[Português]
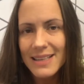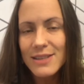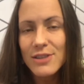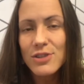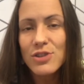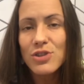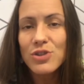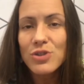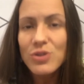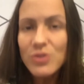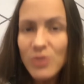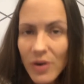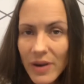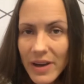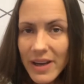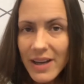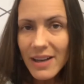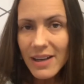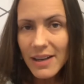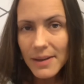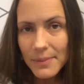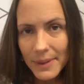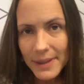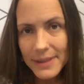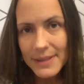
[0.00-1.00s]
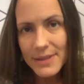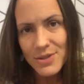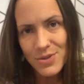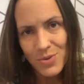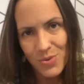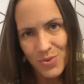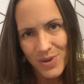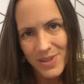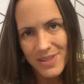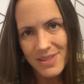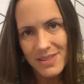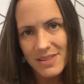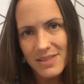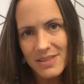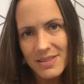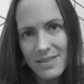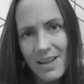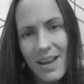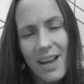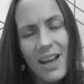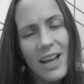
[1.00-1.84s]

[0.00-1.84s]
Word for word: e só reclamar das coisas.